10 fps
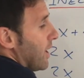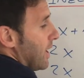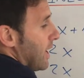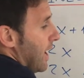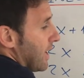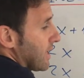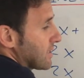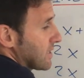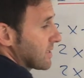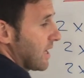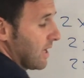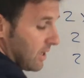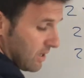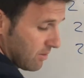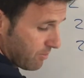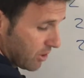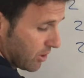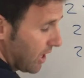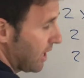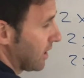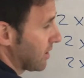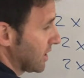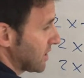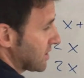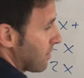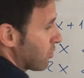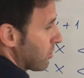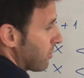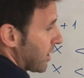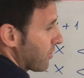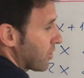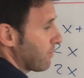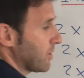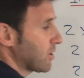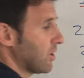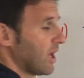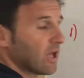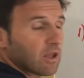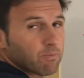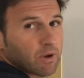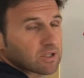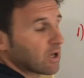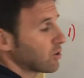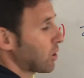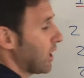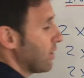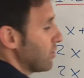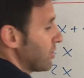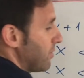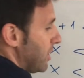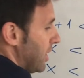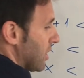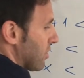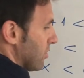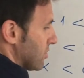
la x está, perdona, el 3 se está multiplicando respecto de la x, pasa al otro lado dividiendo.